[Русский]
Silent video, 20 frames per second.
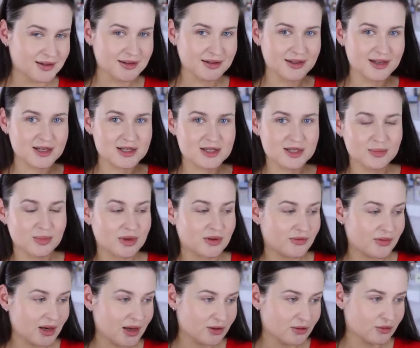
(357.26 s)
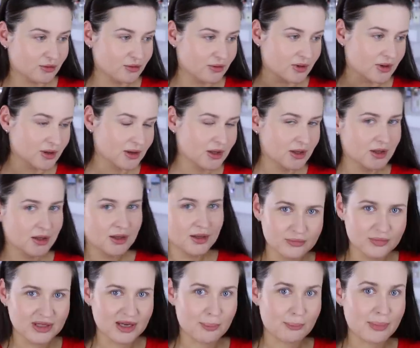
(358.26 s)
карандаш для бровей, но
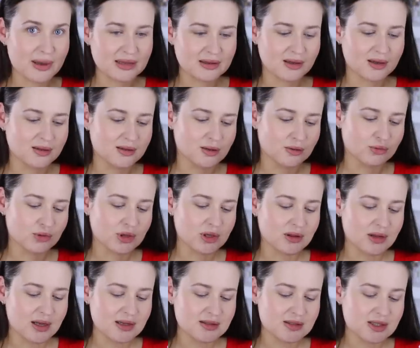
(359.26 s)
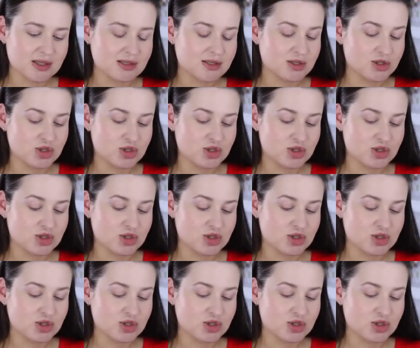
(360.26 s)
я падкая до Hourglass, если